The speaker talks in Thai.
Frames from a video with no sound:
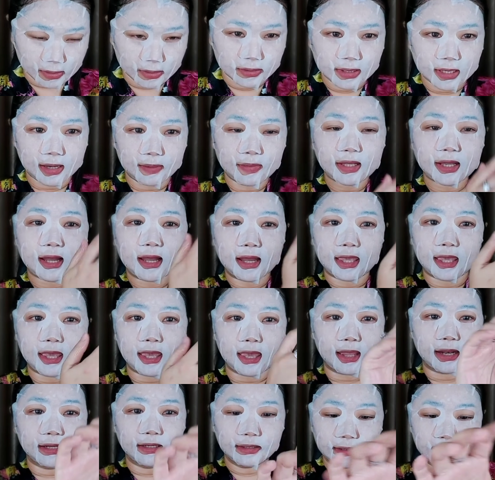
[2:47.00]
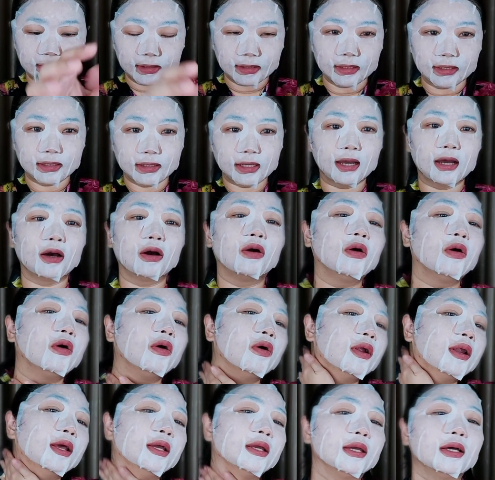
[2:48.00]
ใช้มาทาเขน ทาคอ
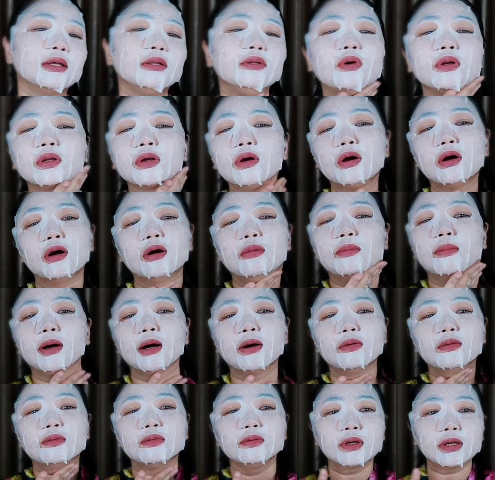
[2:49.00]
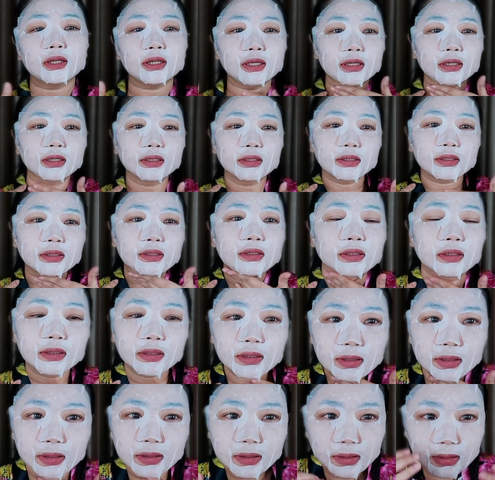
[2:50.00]
อะไรเงี้ยนวดคอเบาๆก็ดี
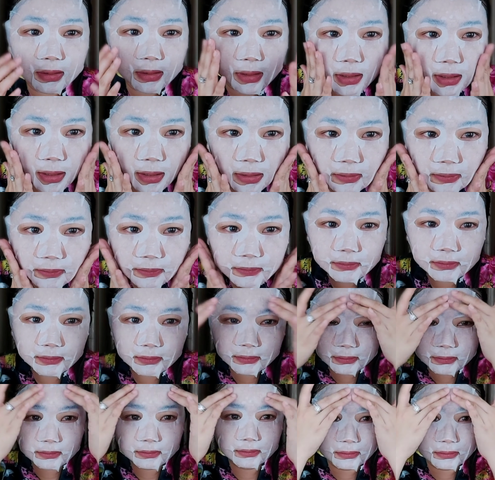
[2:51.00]
นะคะ อืม